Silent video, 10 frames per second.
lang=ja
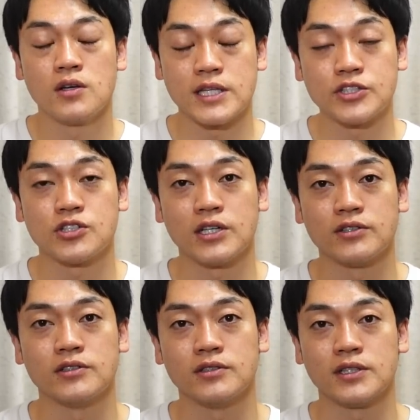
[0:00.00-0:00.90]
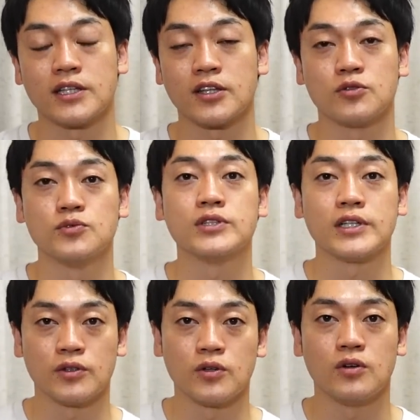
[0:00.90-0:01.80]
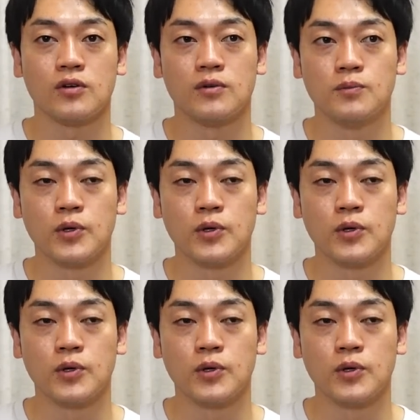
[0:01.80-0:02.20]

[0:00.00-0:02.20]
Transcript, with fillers: 千秋楽だったと思うんだけど